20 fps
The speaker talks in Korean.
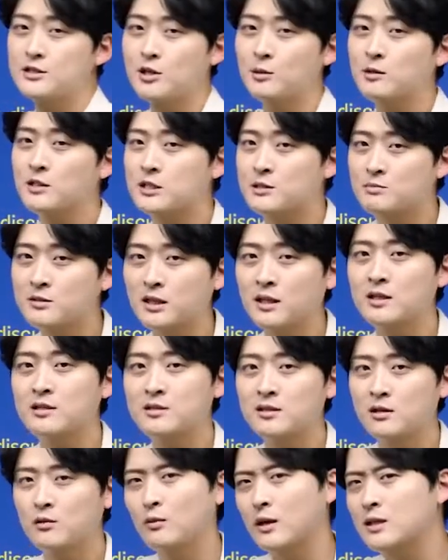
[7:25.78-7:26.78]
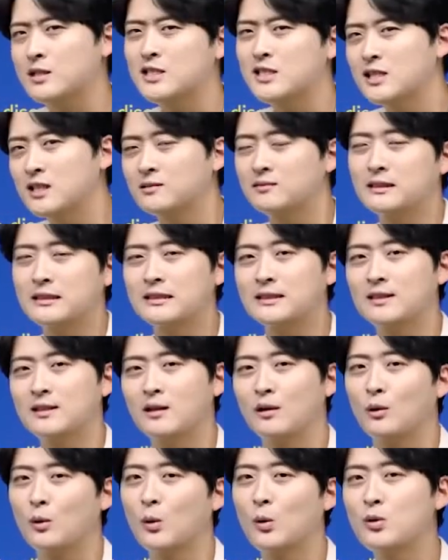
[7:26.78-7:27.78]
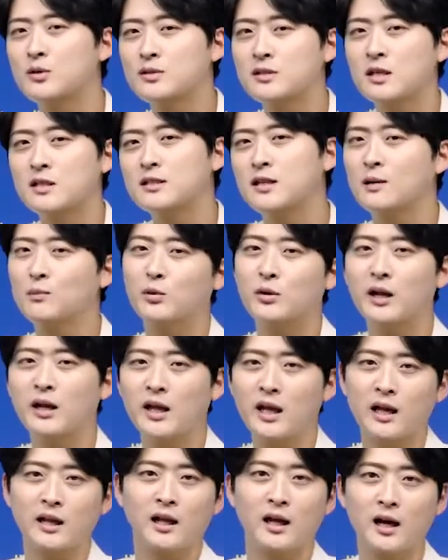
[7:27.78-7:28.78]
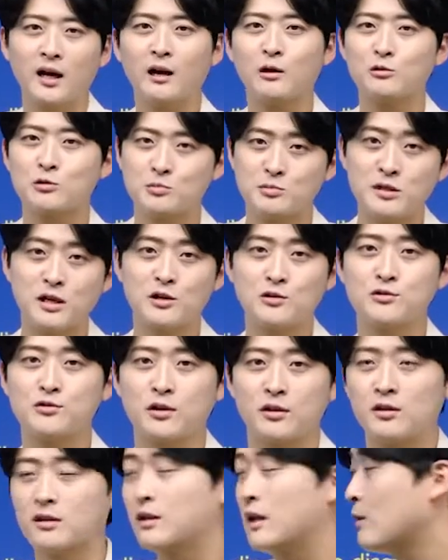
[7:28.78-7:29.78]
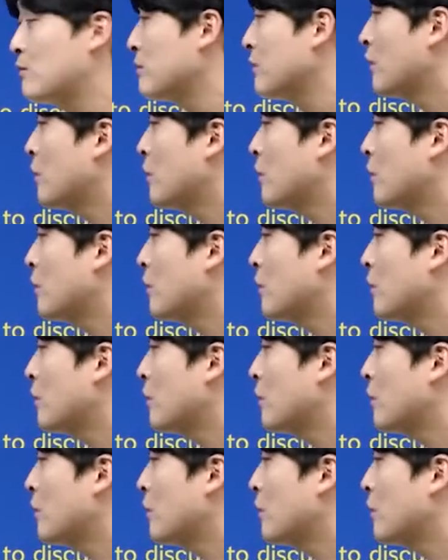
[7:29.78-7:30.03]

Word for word: 처음에 짐작했을 때는 왠지 코스탄자가 보낸 게 아닐까라고 짐작할 수 있었는데 내용을